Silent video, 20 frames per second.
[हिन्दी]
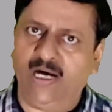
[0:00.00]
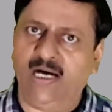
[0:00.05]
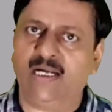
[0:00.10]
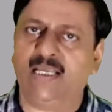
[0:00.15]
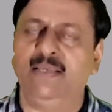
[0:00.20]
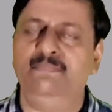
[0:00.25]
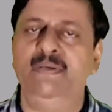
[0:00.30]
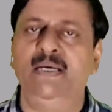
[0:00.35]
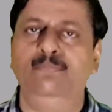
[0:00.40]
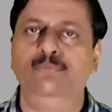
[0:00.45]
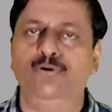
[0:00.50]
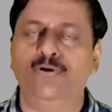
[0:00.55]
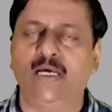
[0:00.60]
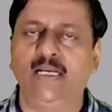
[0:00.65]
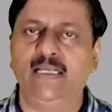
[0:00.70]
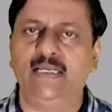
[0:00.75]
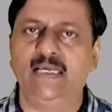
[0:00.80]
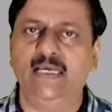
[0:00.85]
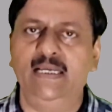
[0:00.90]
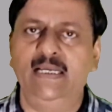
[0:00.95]
आगे भी हम लोग
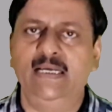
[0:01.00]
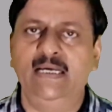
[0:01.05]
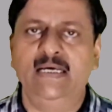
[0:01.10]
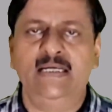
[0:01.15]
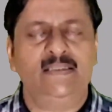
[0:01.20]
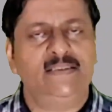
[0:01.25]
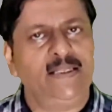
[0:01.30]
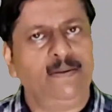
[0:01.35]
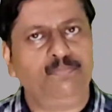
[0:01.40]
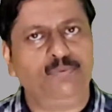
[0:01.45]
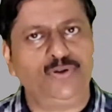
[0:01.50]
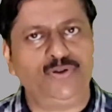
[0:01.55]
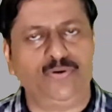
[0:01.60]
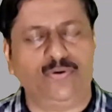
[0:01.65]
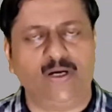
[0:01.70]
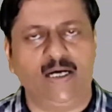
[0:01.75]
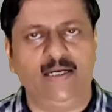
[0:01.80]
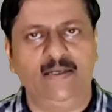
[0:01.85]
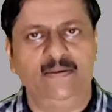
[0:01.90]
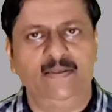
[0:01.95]
करेंगे सब कुछ
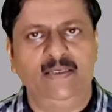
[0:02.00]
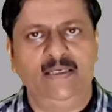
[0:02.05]
होगा